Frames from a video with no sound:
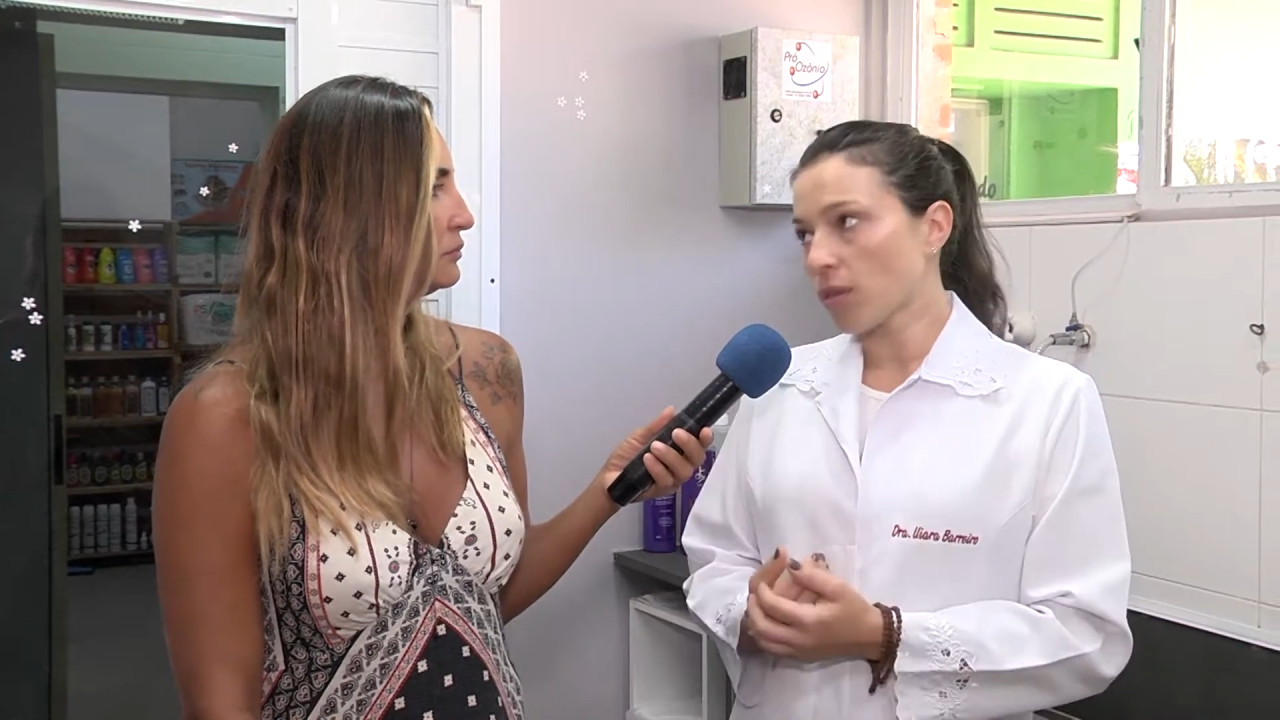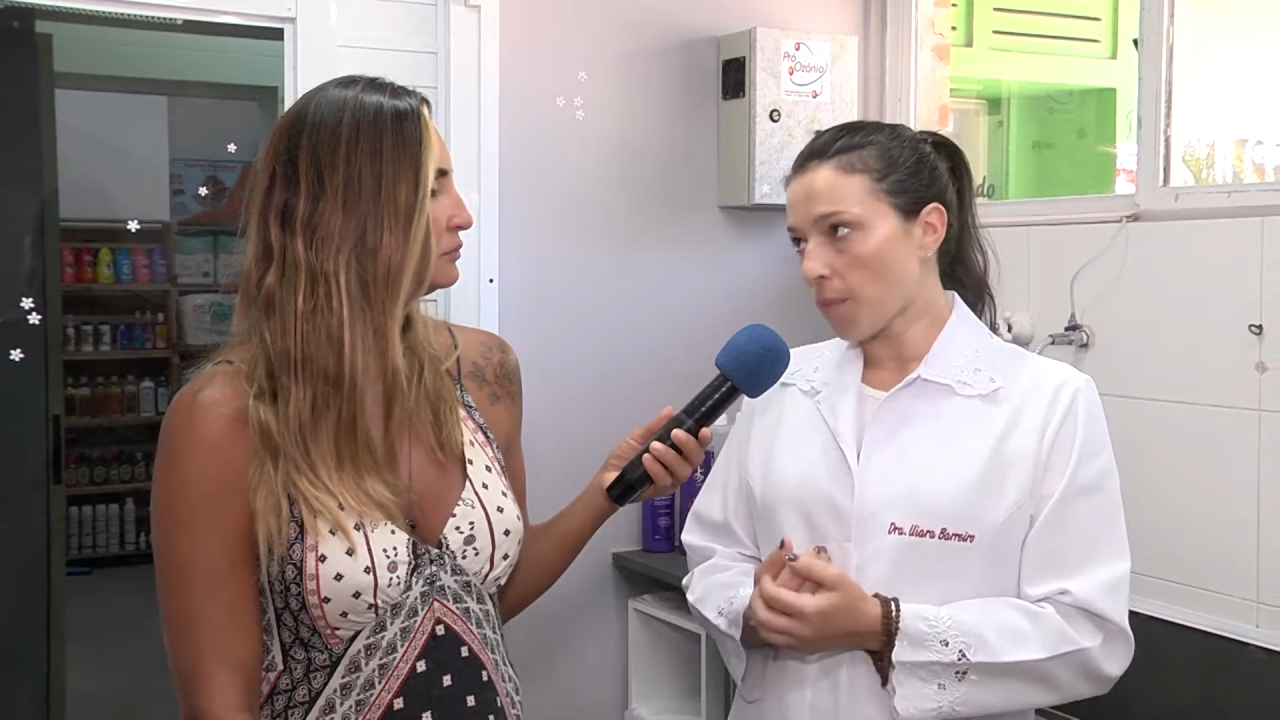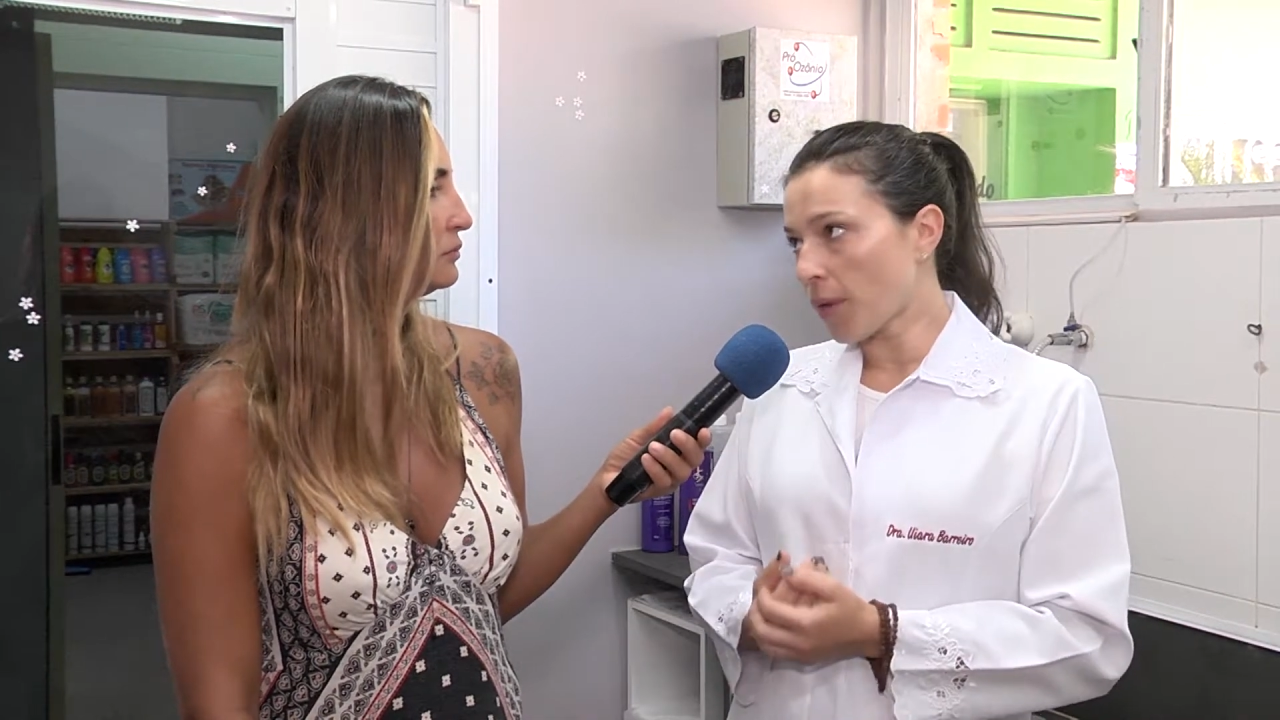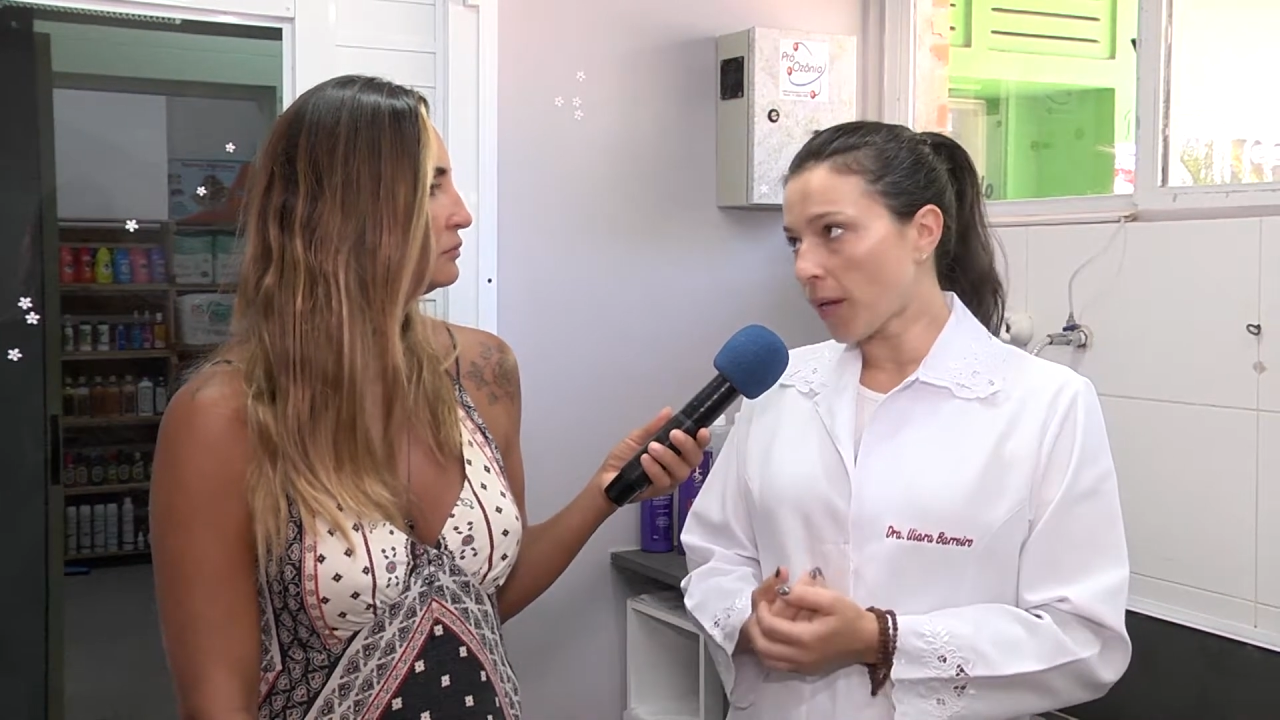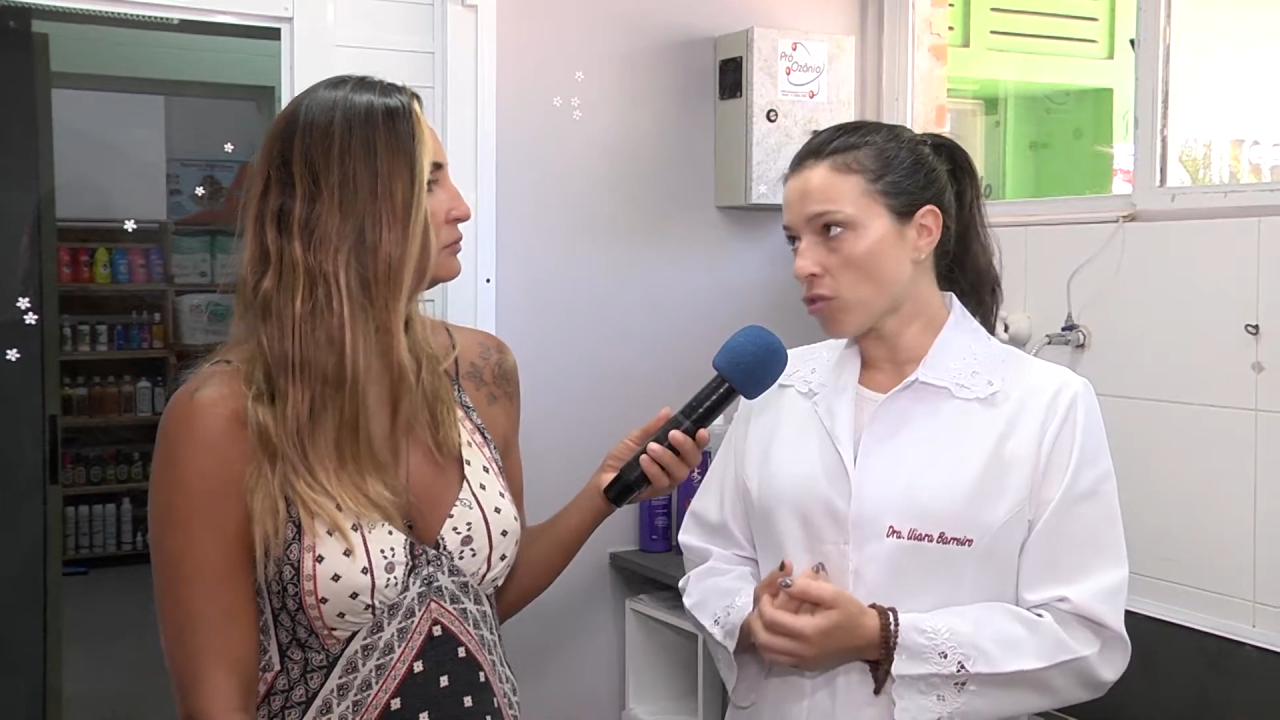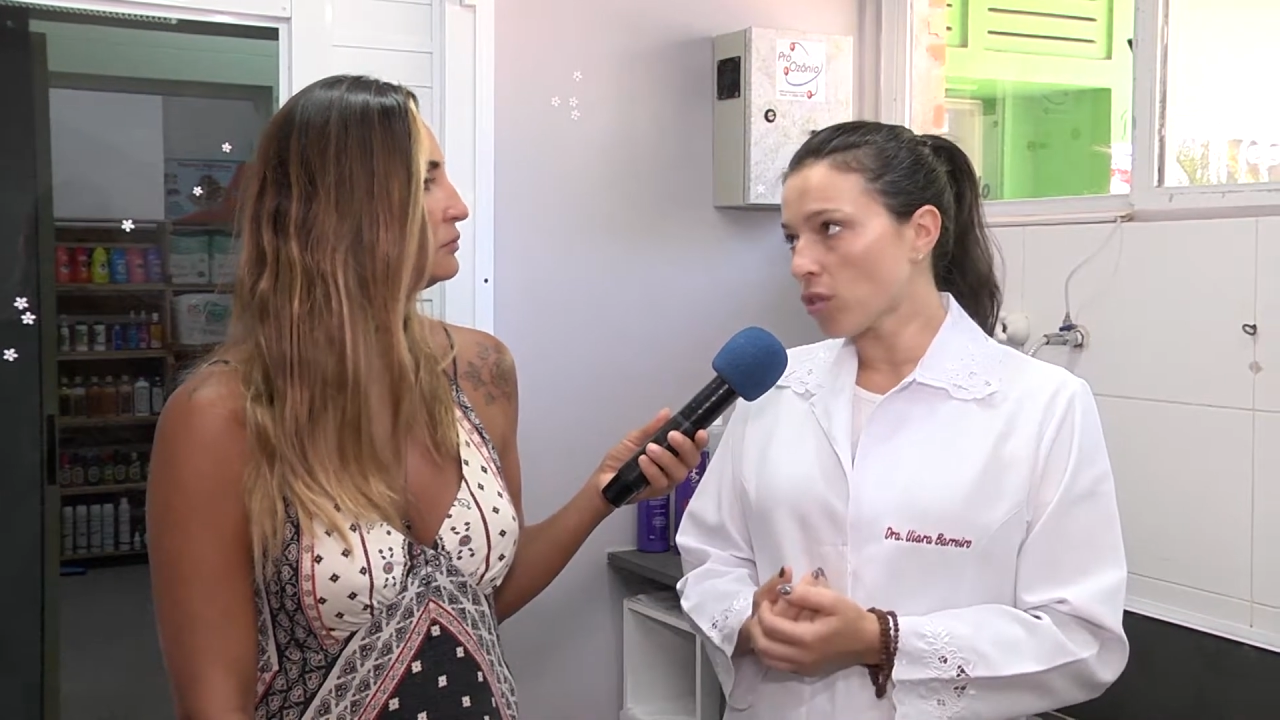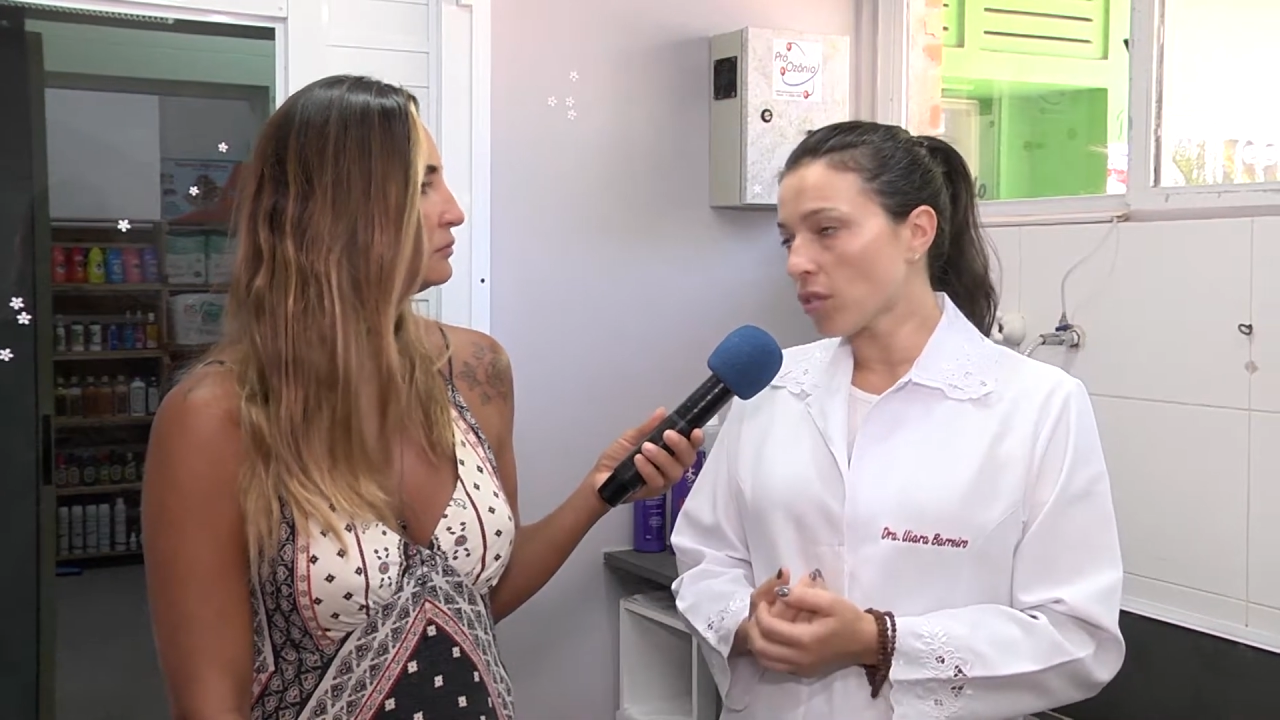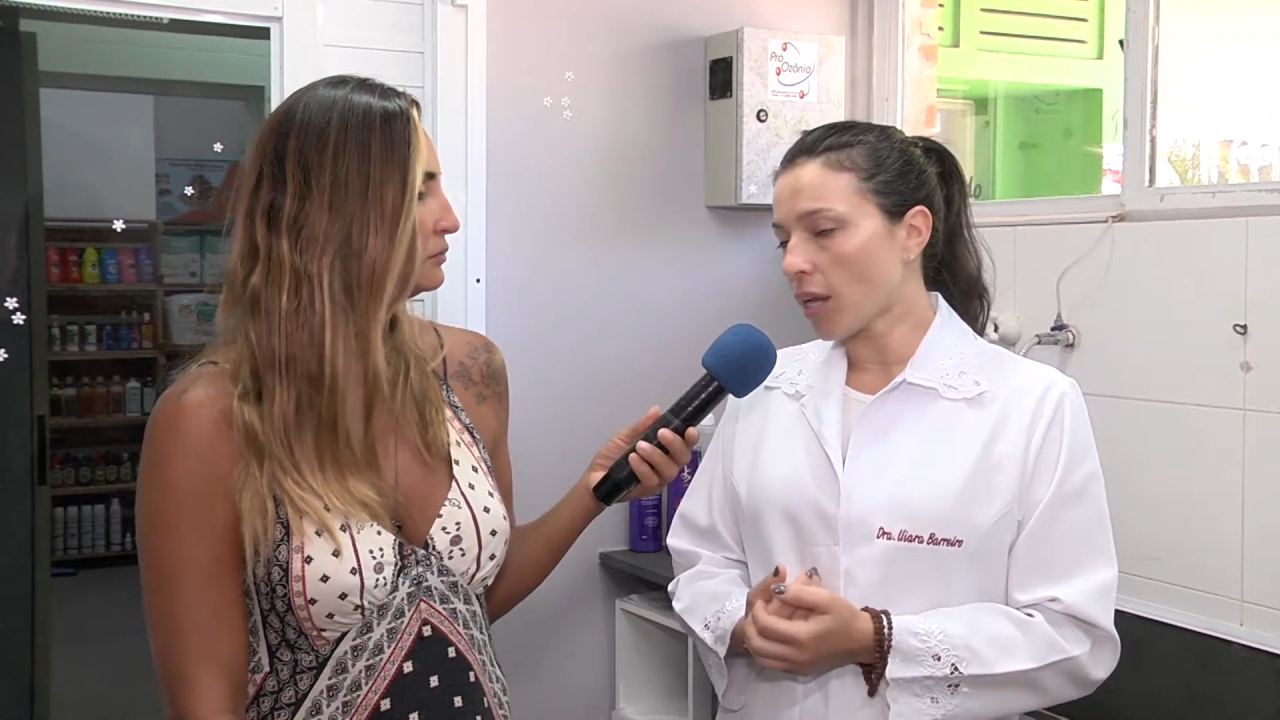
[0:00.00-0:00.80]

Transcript: aplicações